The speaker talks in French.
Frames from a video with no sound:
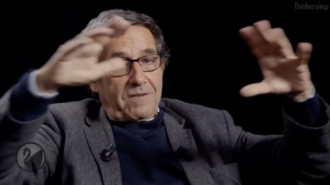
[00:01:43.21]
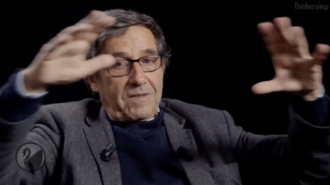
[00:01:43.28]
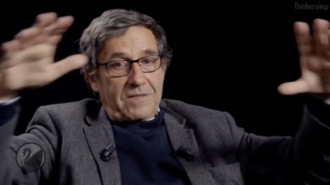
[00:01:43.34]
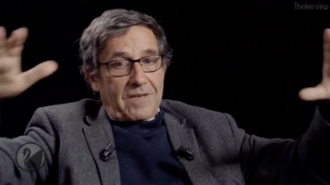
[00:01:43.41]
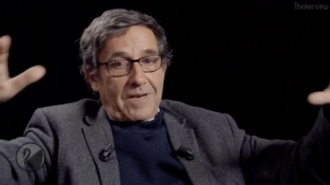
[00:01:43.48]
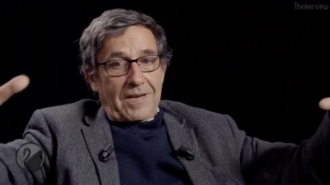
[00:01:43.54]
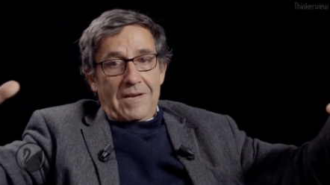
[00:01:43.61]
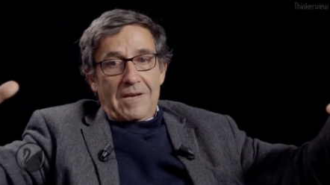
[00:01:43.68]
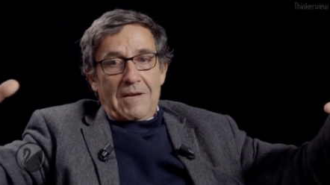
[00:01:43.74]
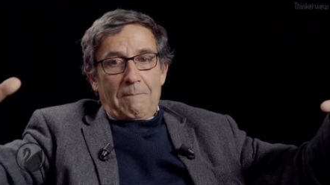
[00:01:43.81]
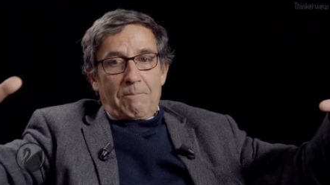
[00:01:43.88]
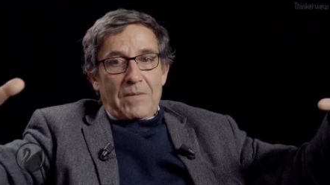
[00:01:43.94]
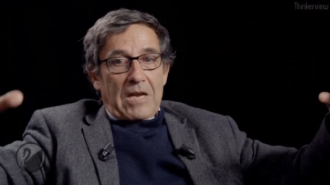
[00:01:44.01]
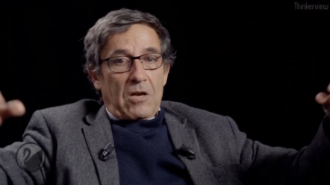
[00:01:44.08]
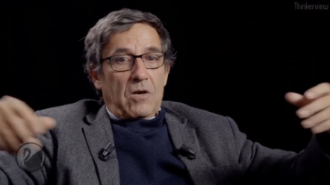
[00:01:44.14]
ça.
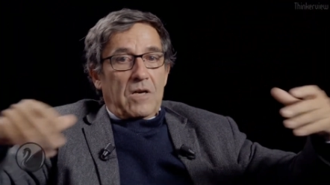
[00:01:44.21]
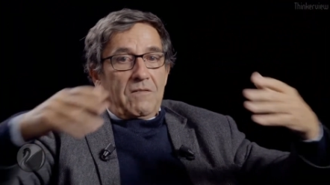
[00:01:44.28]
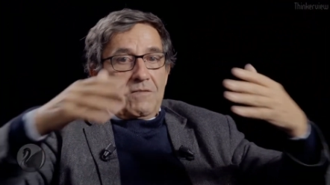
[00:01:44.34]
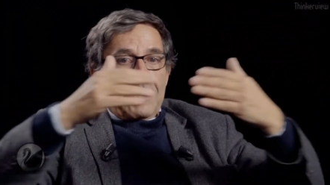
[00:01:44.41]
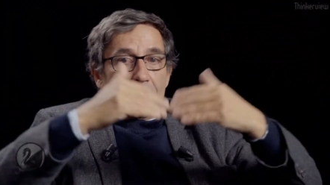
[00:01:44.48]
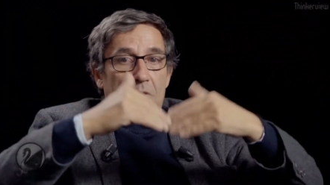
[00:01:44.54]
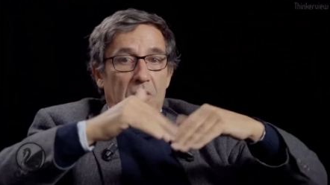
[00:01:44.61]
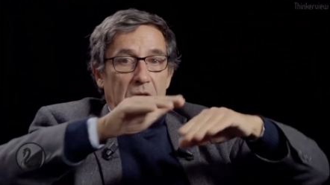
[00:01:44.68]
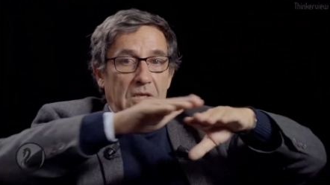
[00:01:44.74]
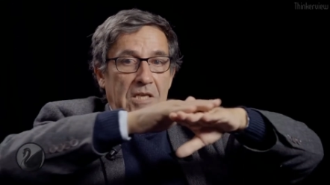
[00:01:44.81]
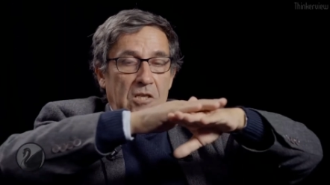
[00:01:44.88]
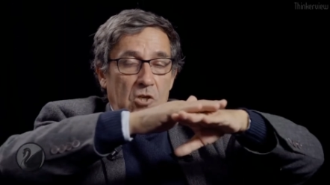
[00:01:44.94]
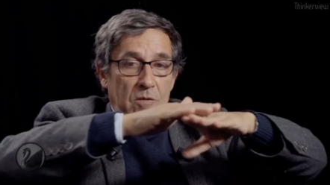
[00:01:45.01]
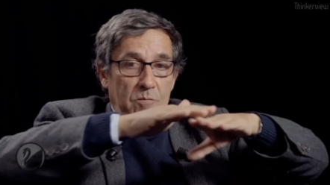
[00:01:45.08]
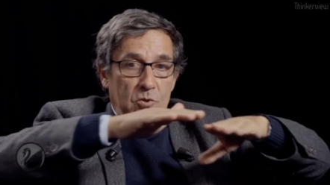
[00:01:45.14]
Alors évidemment, et
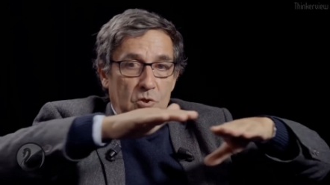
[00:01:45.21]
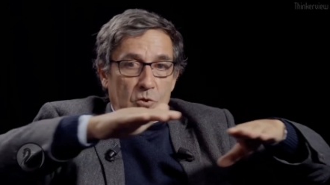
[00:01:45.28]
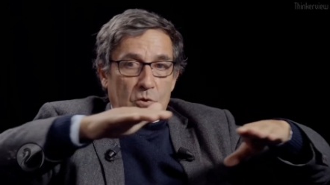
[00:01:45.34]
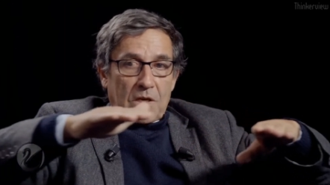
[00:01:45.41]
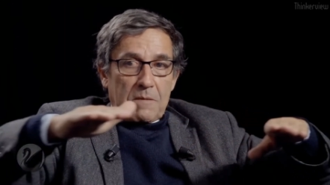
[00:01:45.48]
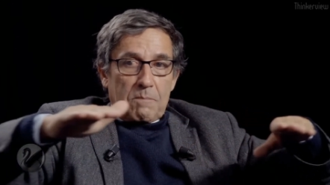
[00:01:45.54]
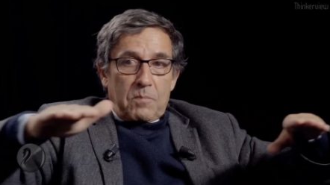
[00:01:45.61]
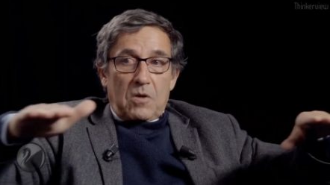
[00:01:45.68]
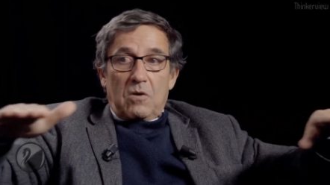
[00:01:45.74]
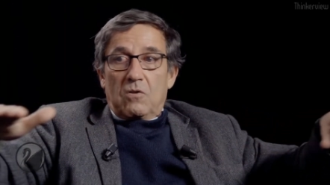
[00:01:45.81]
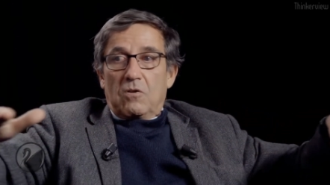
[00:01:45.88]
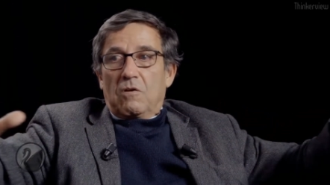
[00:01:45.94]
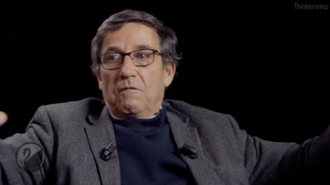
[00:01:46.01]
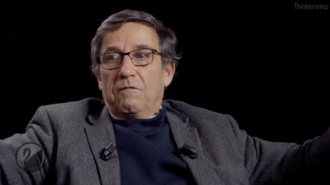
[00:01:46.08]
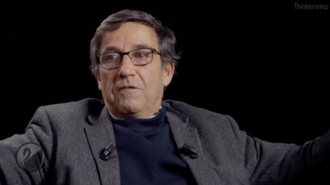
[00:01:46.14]
comme se
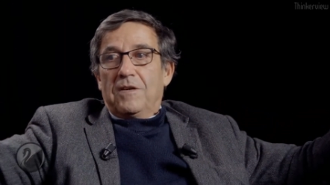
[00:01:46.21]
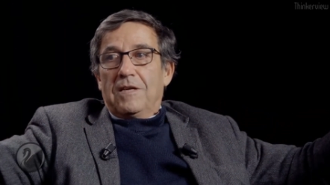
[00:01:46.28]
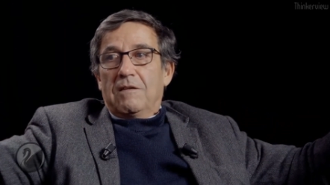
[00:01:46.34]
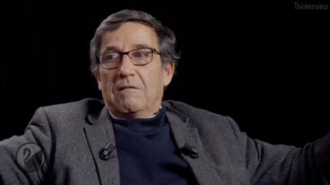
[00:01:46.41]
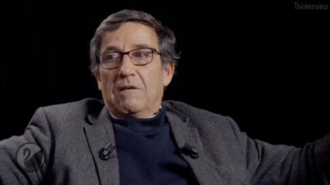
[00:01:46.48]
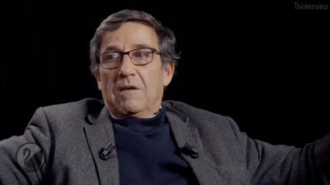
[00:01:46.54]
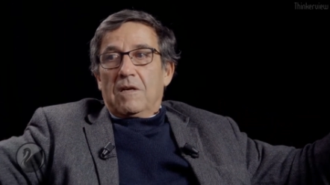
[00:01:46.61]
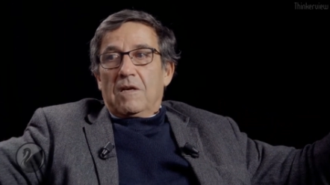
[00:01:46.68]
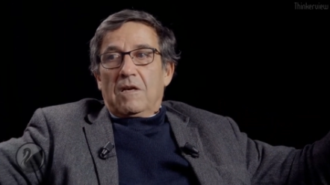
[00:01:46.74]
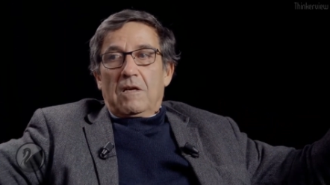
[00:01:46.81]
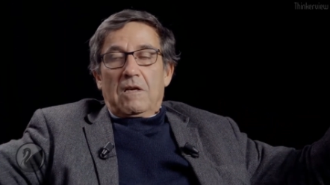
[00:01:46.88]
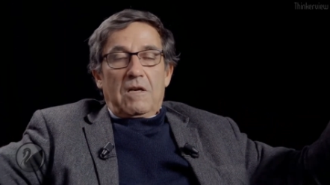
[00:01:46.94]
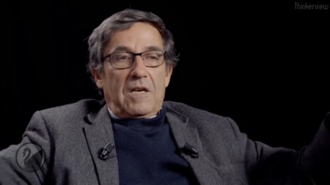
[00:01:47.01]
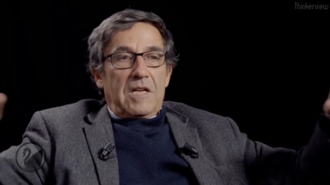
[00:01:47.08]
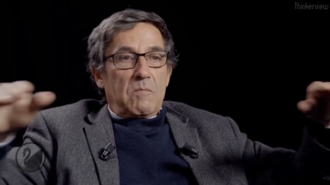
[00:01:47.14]
répandent en fait
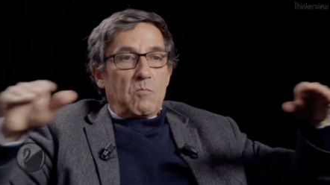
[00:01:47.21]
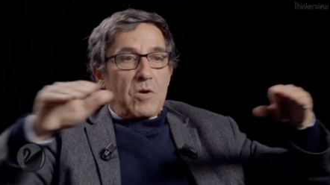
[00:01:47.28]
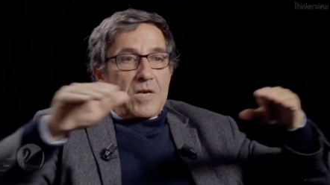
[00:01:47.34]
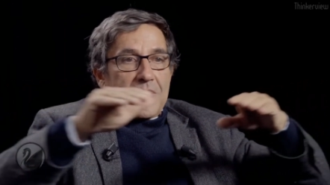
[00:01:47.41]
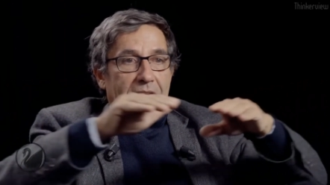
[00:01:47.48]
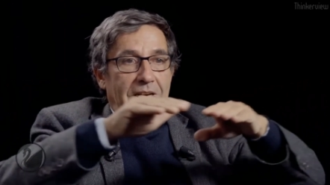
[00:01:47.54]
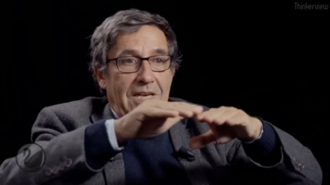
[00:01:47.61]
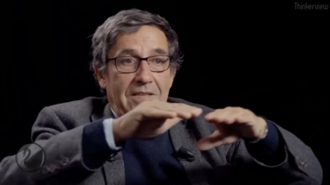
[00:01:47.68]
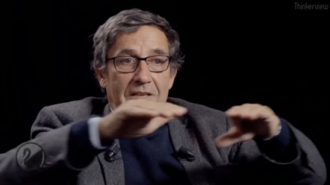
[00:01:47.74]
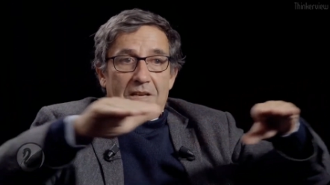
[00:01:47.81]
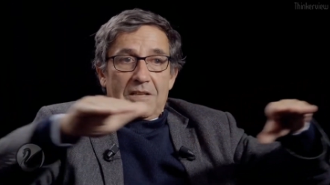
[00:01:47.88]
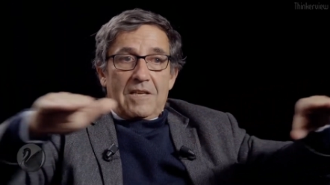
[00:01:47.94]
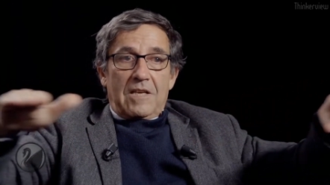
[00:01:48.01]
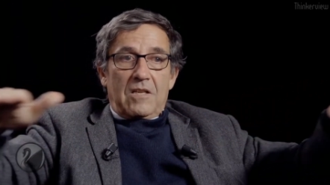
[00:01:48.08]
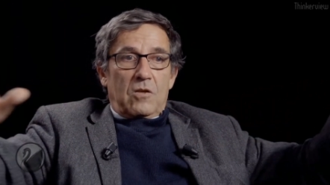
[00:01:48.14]
les moyens
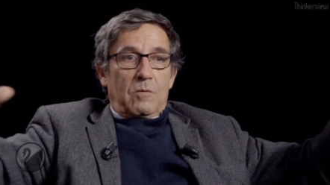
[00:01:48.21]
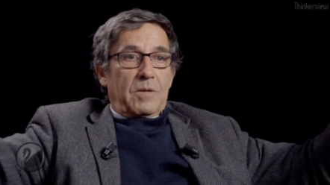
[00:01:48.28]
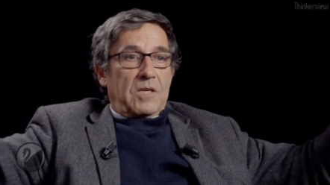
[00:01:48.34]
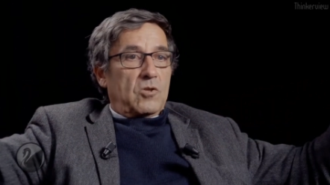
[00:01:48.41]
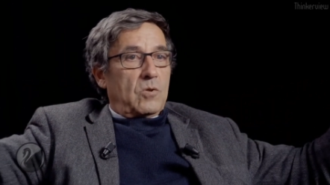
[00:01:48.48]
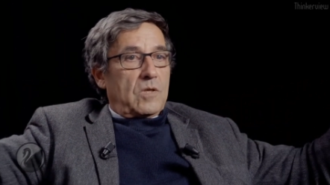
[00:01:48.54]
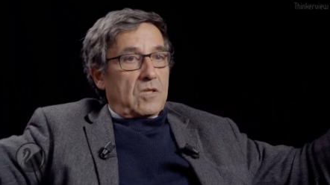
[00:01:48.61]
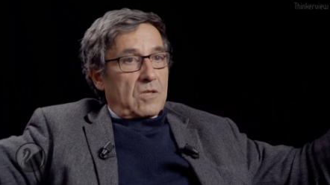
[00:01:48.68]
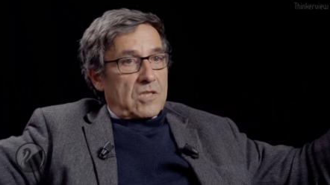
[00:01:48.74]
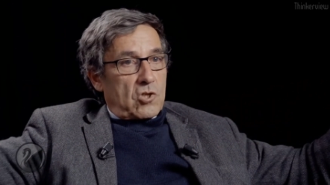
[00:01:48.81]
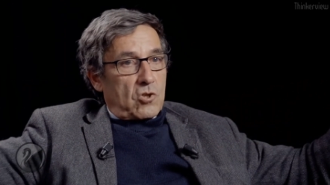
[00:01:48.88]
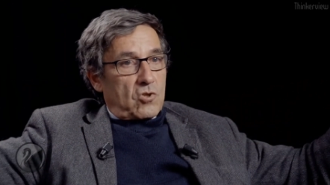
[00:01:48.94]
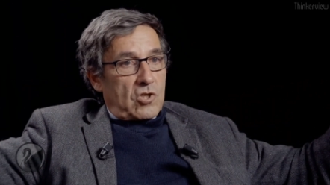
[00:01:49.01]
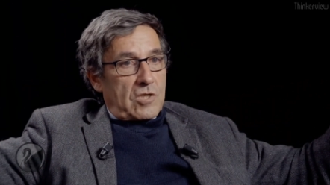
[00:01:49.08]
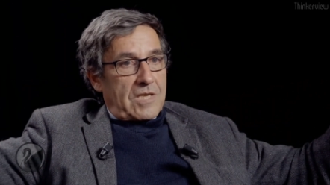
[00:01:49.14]
Internet, en particulier dans les
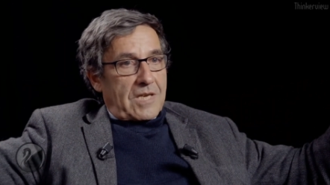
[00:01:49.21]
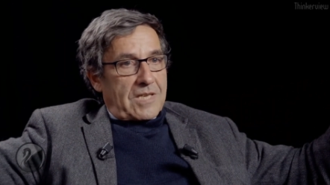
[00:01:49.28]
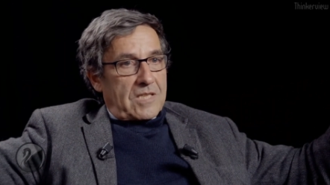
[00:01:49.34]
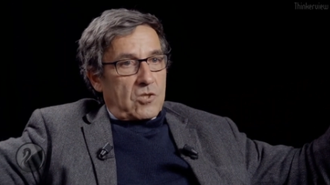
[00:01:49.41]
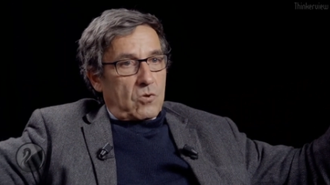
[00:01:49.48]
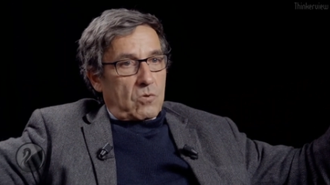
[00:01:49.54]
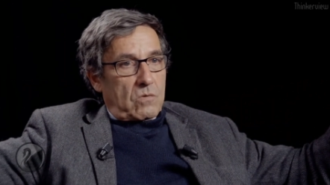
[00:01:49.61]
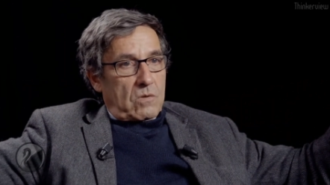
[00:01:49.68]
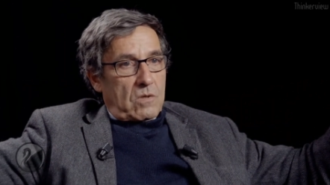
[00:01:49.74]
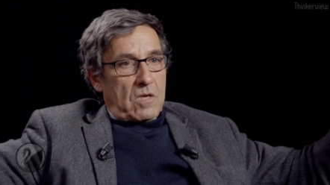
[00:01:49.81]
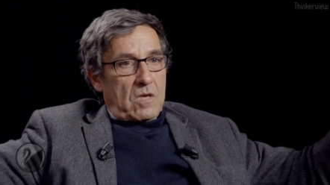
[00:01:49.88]
jeunes générations,